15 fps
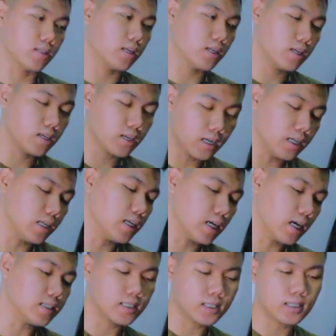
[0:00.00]
Jadi kali ini
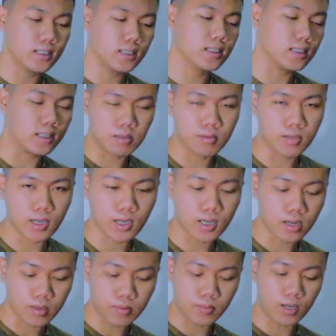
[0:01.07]
guys, kali ini kita
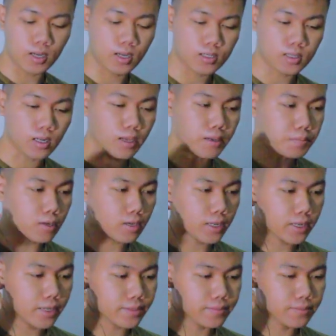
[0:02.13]
bakal ngebahas lemon
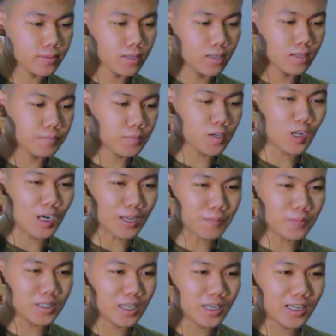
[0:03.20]
ya menolak
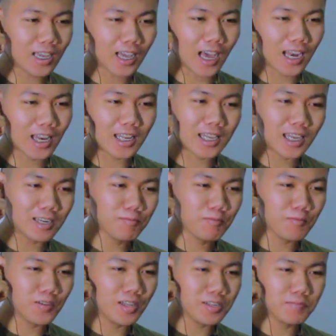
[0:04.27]
menjadi alien
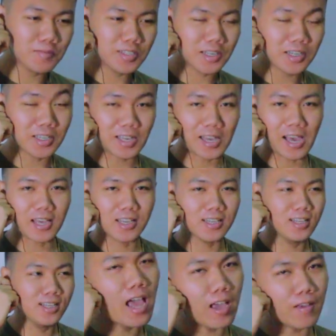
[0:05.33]
memilih menjadi gay
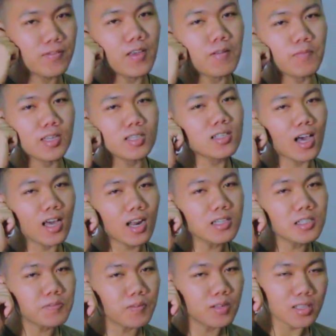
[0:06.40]
FYP
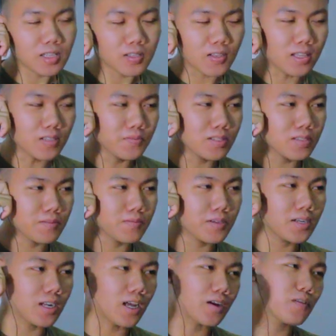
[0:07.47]
sekarang seperti itu ya teman-teman
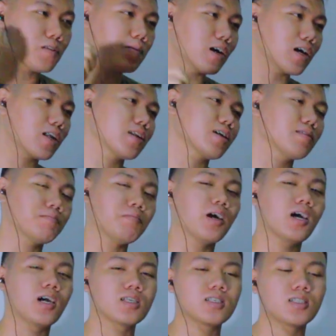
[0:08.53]
nah gue bakal
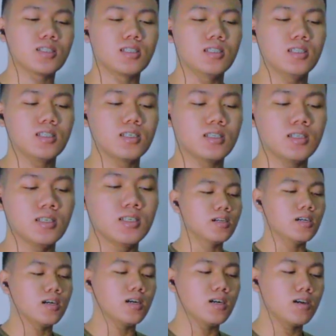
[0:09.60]
ngebahas ini
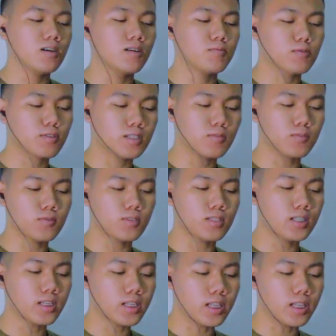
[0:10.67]
uh, bukti-bukti